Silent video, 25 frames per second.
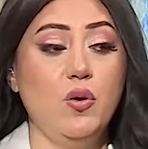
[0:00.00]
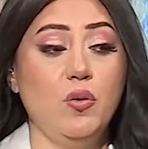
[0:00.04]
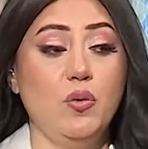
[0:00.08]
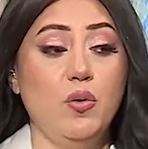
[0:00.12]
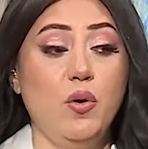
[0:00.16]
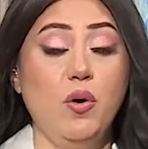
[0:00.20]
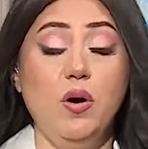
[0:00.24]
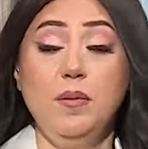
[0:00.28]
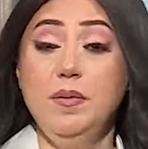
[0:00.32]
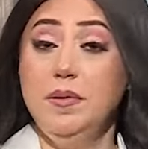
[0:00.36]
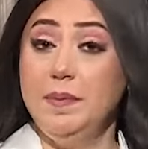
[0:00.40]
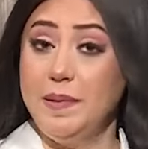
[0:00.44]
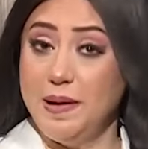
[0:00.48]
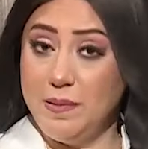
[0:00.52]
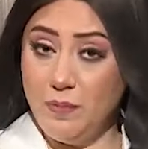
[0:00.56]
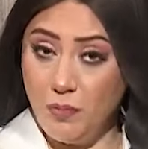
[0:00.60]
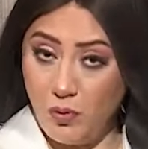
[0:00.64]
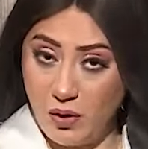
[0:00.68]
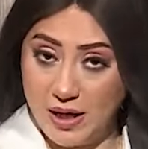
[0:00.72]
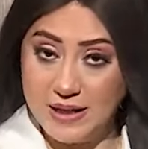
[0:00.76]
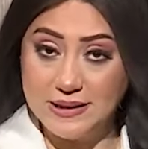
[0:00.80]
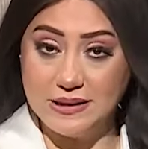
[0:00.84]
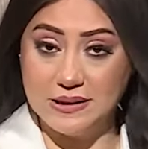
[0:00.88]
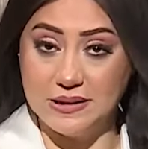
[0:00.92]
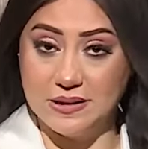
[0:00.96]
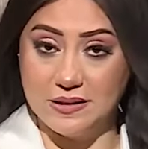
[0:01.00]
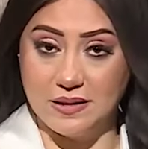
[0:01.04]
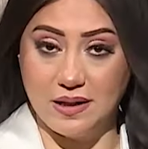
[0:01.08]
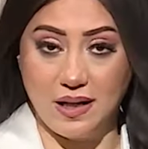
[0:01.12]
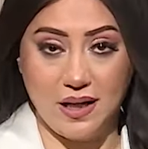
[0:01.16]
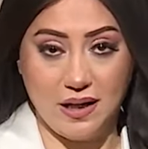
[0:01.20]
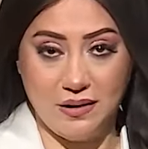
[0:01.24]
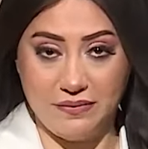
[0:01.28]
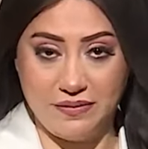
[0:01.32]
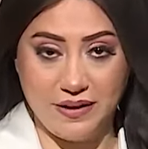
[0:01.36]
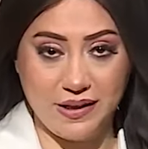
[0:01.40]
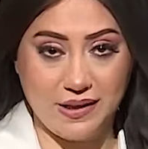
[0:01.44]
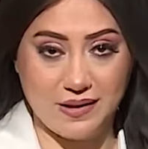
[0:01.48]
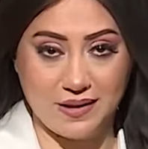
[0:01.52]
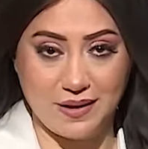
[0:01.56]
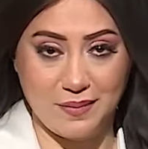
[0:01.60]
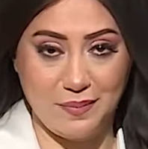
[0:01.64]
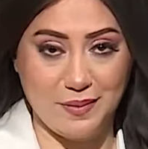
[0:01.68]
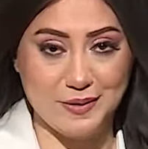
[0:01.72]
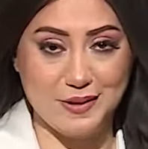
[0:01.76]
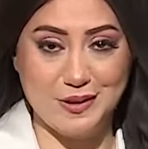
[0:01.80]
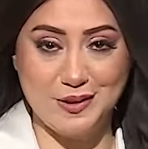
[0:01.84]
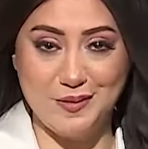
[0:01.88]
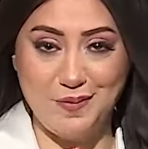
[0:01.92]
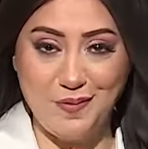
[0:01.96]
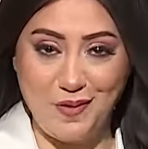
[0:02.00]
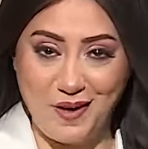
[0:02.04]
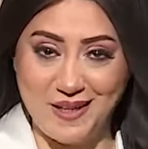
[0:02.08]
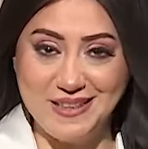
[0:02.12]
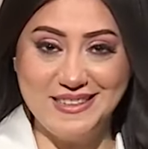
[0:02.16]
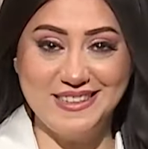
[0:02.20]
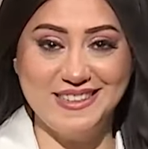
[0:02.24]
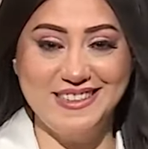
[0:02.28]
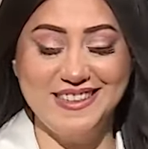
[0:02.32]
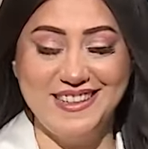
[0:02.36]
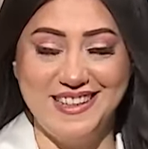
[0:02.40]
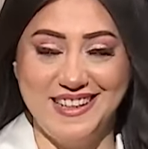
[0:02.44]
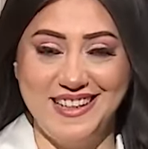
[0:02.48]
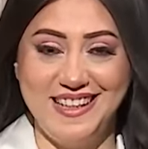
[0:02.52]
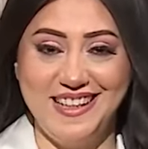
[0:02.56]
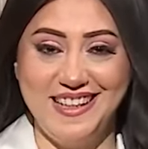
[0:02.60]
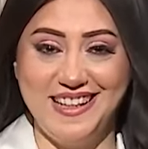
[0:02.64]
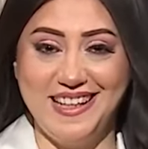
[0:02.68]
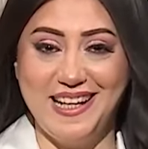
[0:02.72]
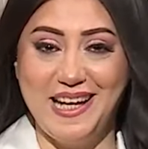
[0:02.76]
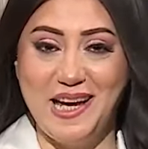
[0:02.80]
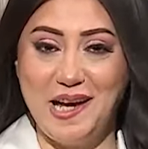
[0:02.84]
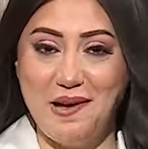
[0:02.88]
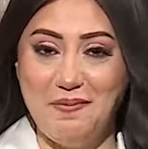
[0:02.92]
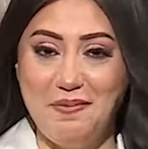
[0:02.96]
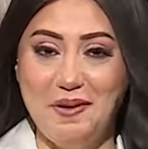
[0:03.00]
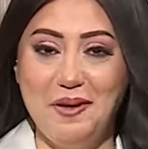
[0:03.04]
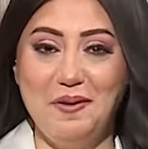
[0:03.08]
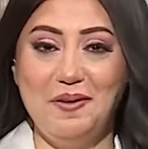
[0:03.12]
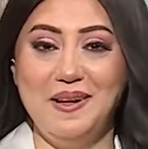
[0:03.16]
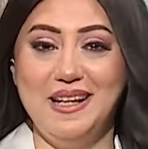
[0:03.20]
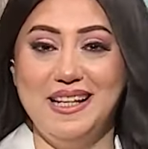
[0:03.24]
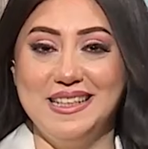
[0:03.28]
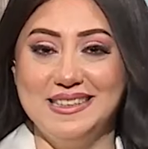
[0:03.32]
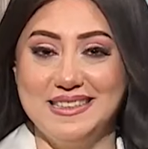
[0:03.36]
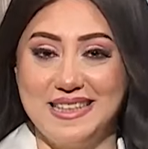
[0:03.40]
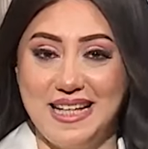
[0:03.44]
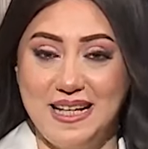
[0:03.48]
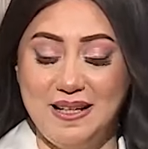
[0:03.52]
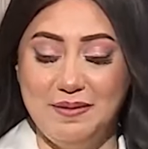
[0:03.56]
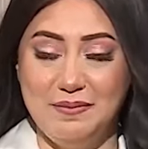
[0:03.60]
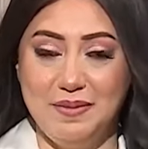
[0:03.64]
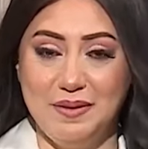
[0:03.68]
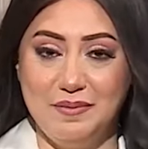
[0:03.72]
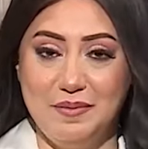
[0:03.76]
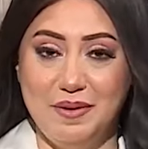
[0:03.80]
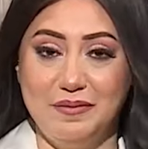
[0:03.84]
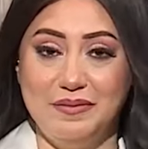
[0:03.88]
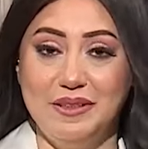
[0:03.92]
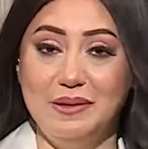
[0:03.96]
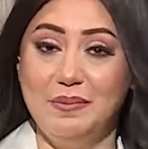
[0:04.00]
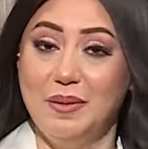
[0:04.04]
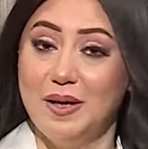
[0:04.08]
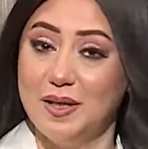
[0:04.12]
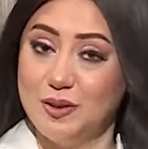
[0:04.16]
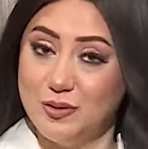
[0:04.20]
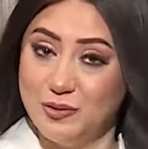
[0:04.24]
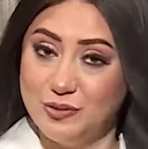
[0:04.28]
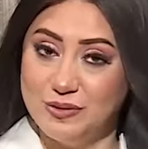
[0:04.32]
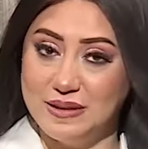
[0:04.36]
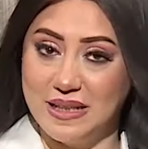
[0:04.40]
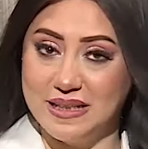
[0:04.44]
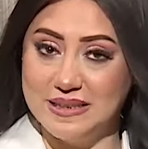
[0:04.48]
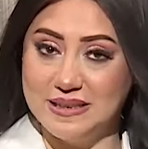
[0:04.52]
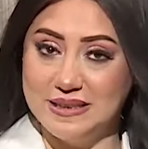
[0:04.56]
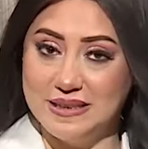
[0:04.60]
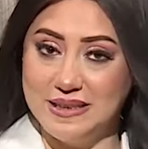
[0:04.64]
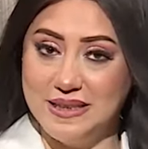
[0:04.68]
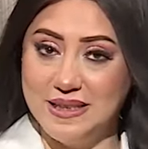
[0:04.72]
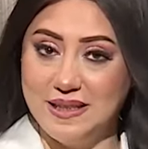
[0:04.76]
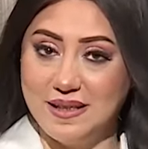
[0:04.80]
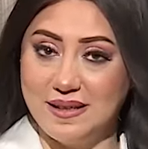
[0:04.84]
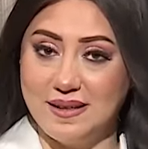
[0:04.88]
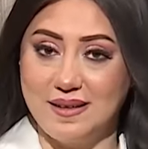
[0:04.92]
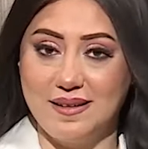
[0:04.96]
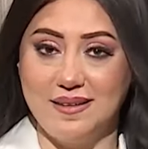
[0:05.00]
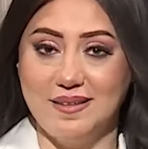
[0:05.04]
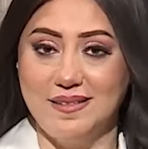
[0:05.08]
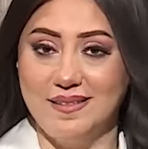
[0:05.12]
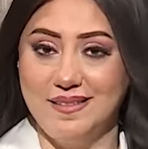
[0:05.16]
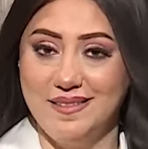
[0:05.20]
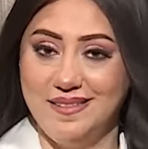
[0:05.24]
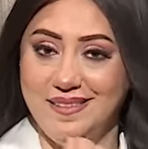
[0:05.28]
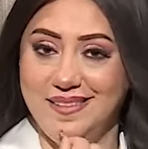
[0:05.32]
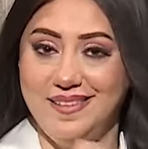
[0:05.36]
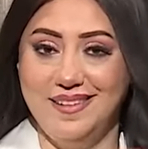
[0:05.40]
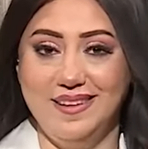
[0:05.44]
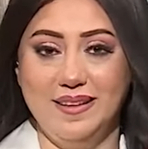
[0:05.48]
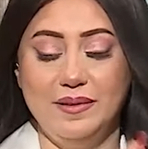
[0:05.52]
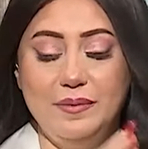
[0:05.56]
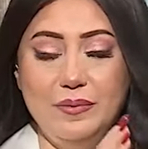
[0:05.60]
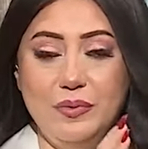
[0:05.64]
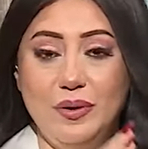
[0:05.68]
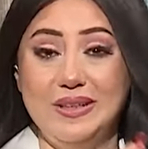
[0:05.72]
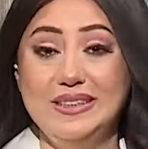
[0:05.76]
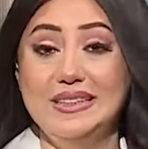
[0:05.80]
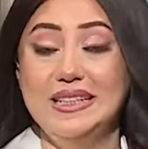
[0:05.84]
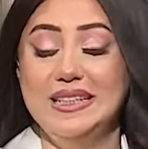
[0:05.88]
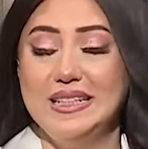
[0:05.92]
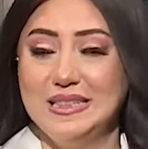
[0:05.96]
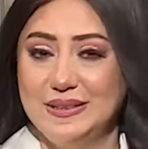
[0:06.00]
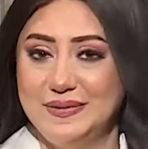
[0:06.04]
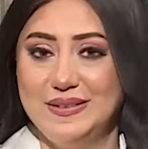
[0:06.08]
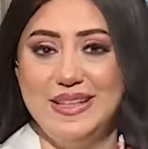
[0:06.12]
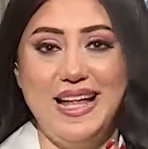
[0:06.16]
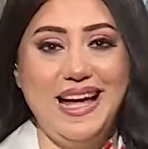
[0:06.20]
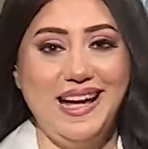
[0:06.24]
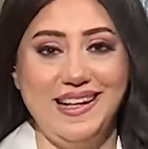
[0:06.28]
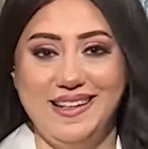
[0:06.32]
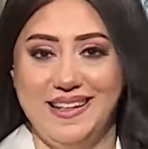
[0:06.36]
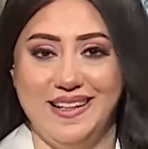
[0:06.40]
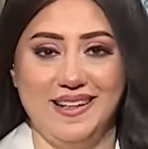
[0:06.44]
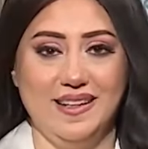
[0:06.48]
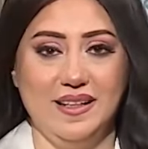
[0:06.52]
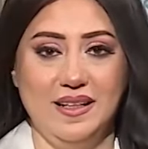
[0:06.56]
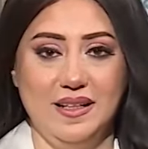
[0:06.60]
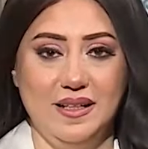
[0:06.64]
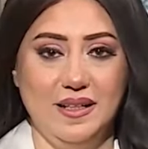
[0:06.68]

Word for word: وهو بيبقى مؤثر على فكره بس مؤثر ايه ايجابي ولا سلبي ما في برضه تاثير آه بيودي الناس في داهيه